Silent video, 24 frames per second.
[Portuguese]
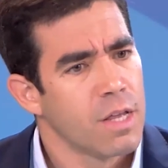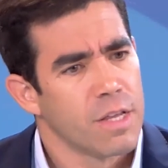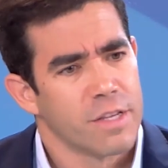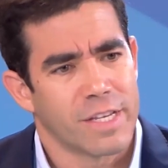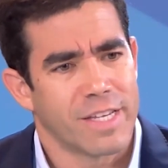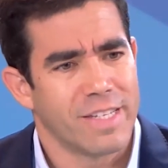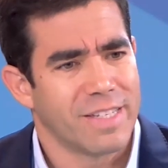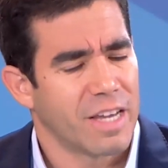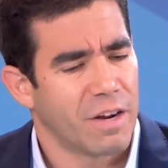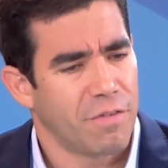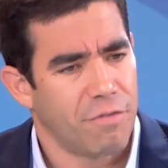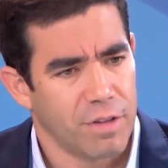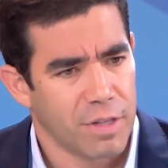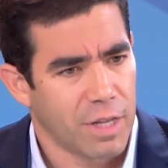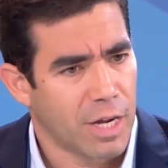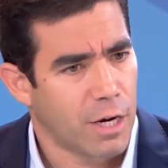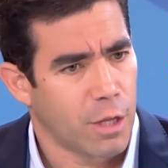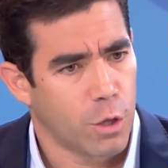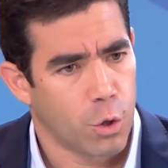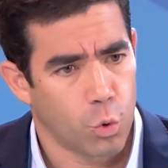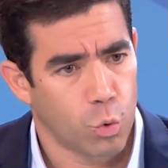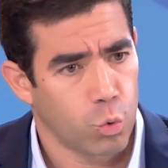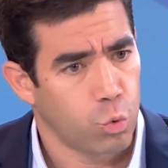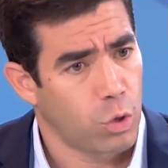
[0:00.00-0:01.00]
se quiser falar
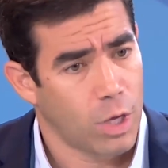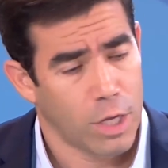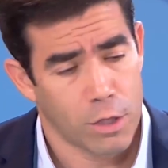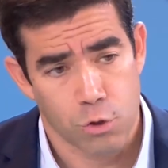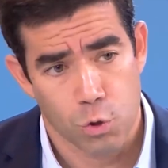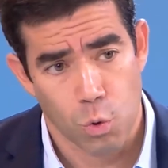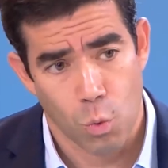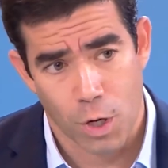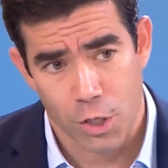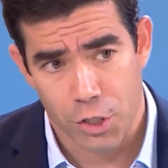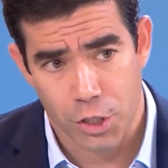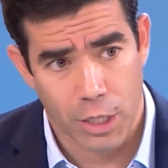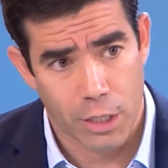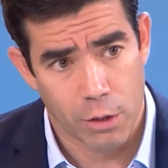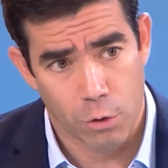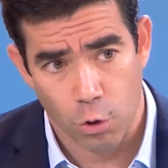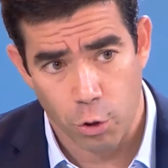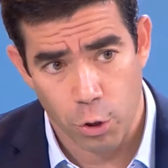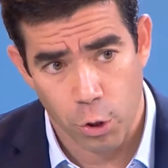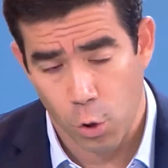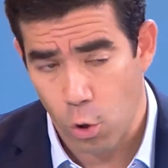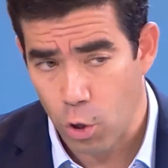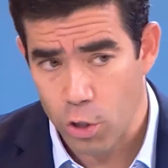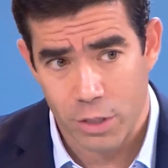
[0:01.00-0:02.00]
de derrotados, eu acho que
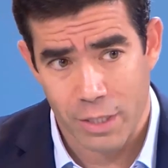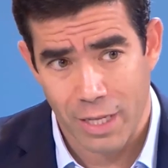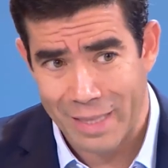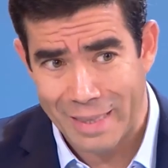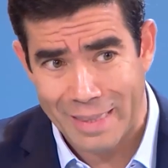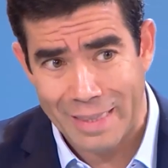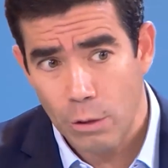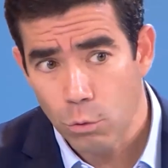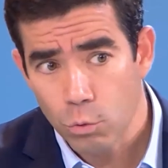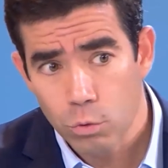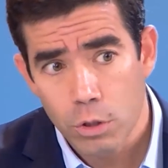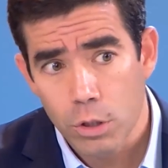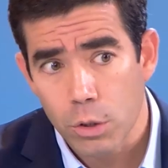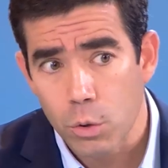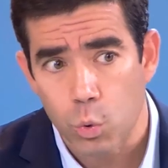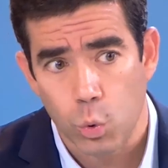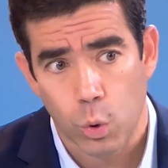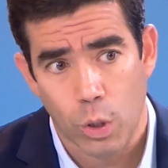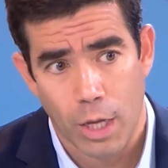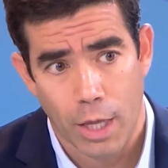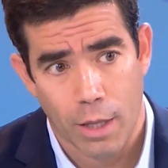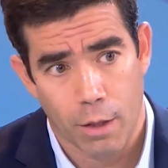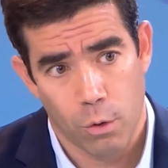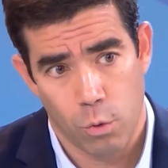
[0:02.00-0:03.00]
António Costa é tão
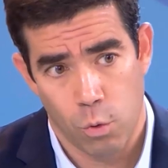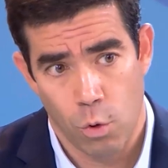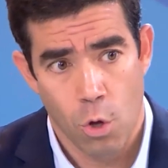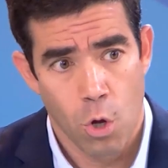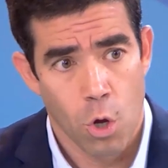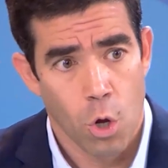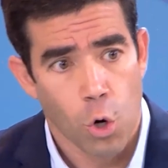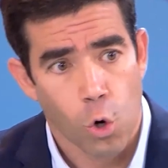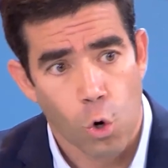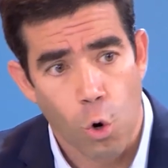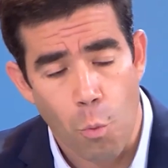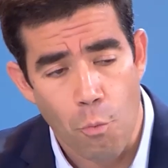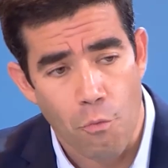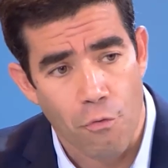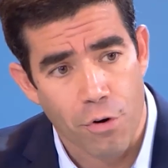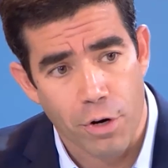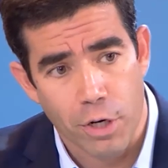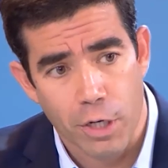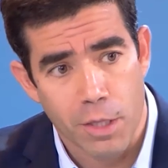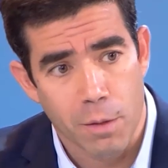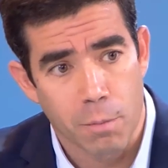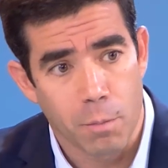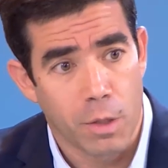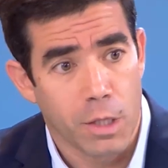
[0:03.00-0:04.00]
derrotado como
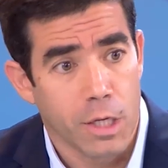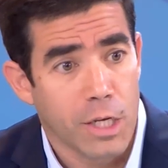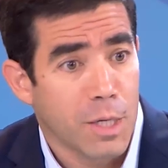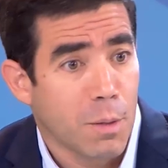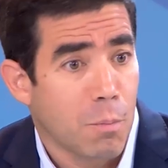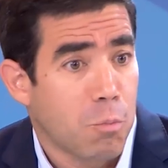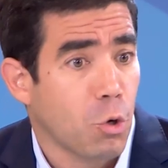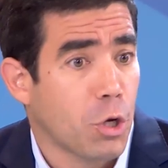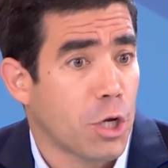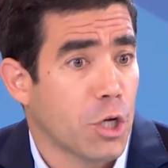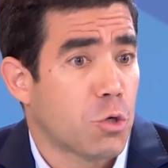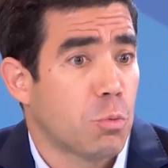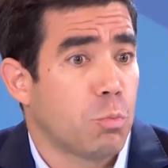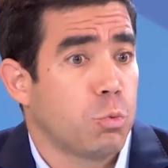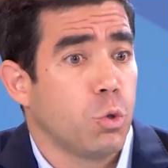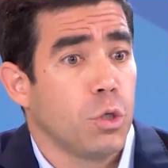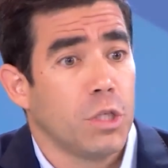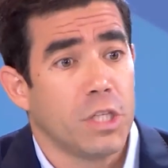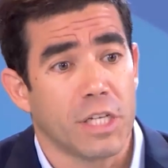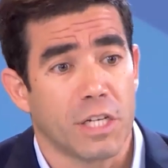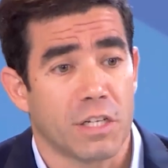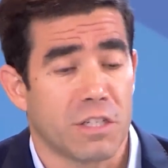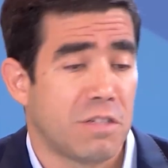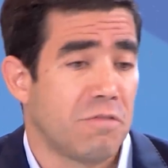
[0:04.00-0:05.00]
Fernando Medina, porque as
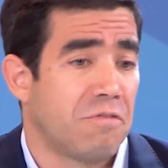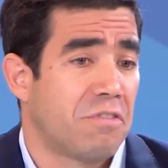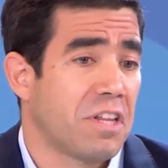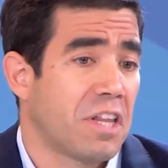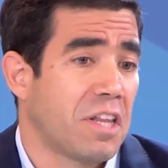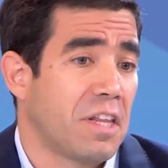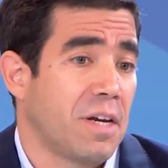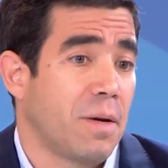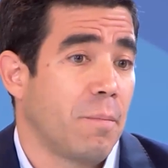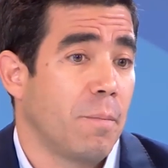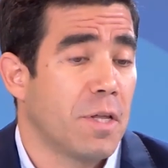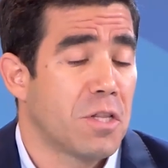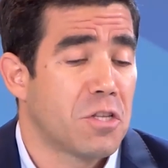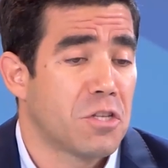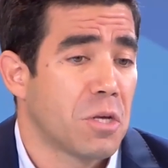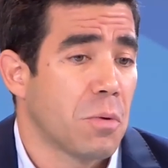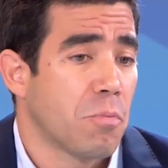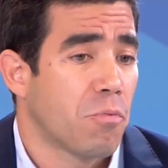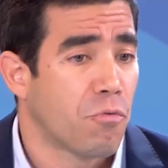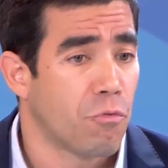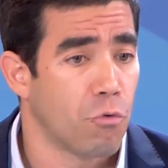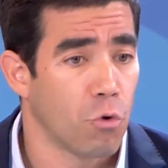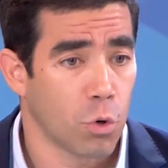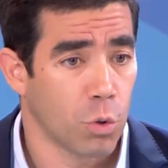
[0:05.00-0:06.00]
políticas verdadeiramente
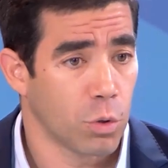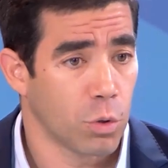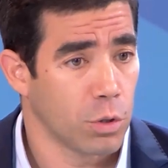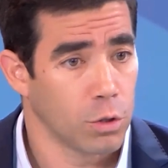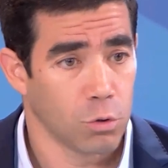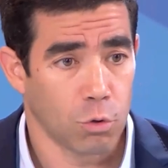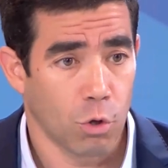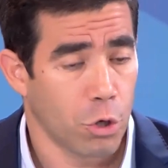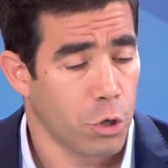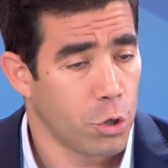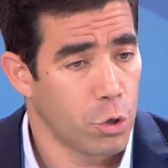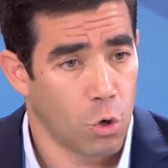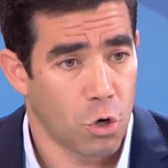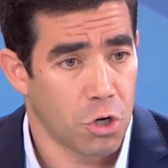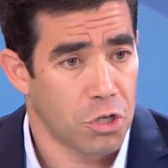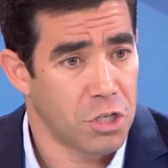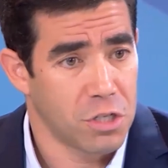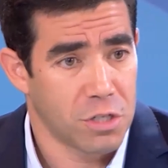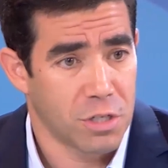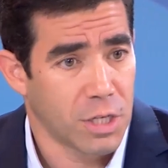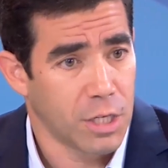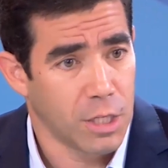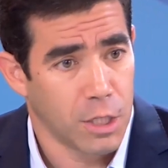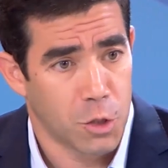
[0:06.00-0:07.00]
sempre foram de António Costa
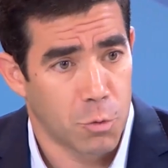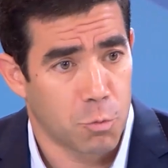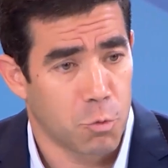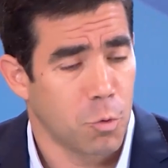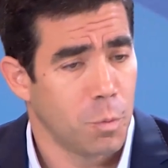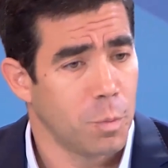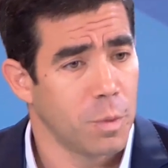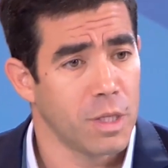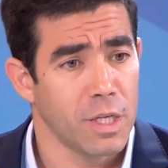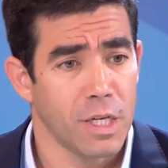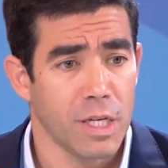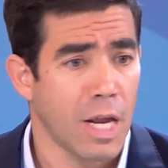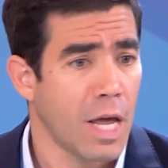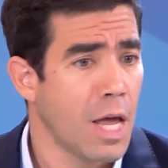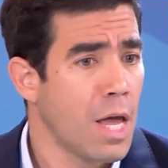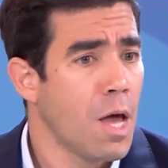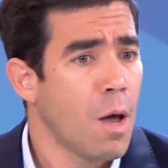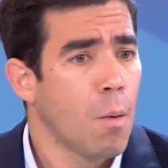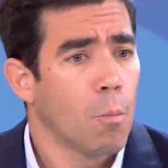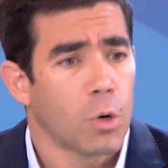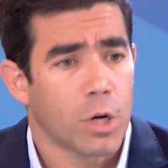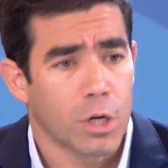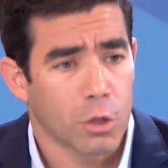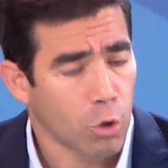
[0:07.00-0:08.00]
seguidas por Medina,
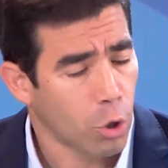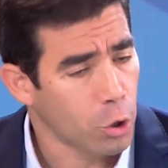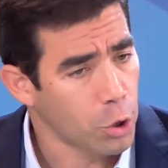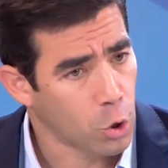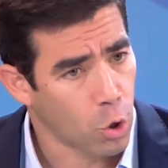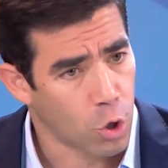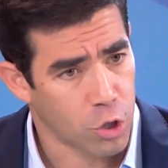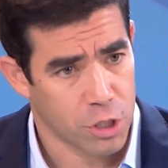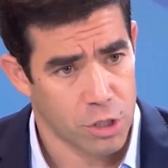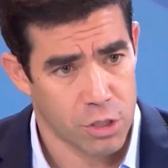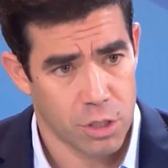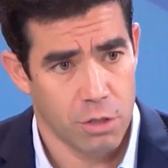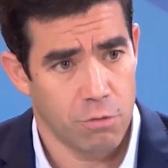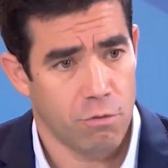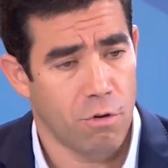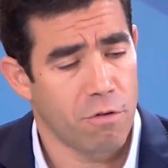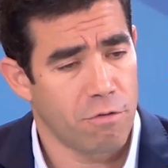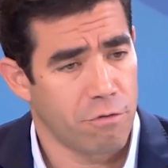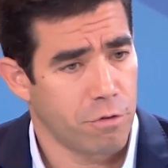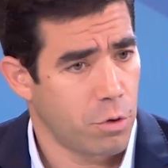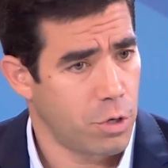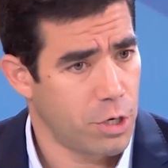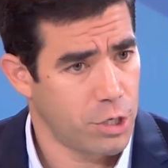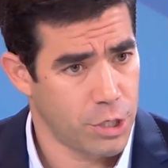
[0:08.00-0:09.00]
porque António Costa se
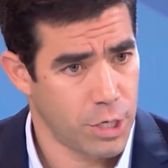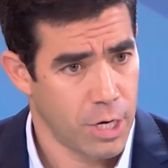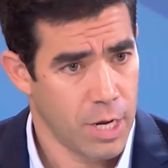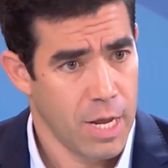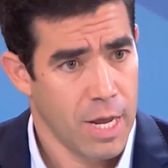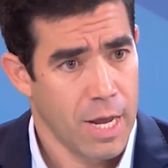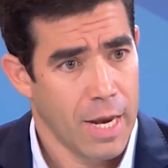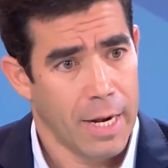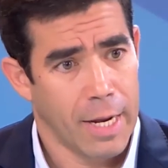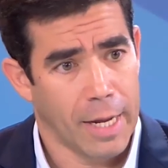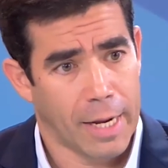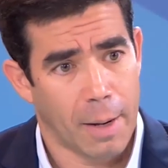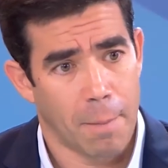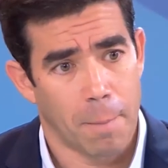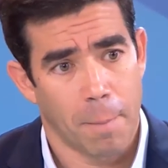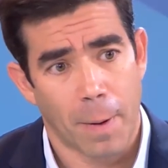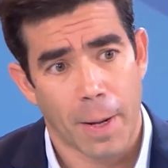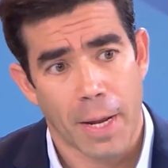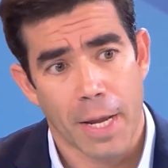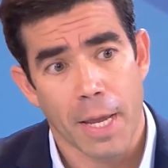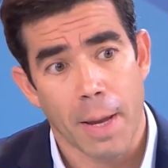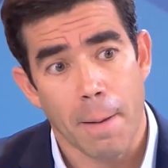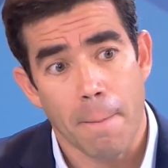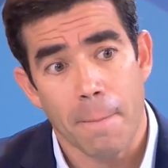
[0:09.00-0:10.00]
envolveu nas, na
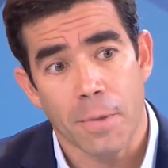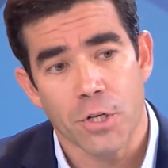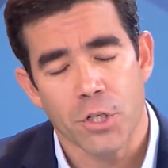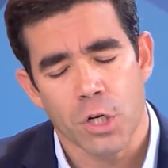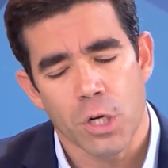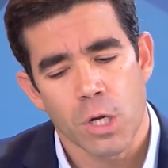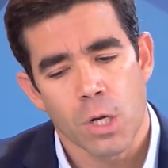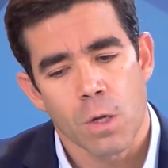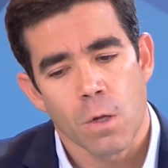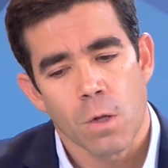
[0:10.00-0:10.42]
campanha, mas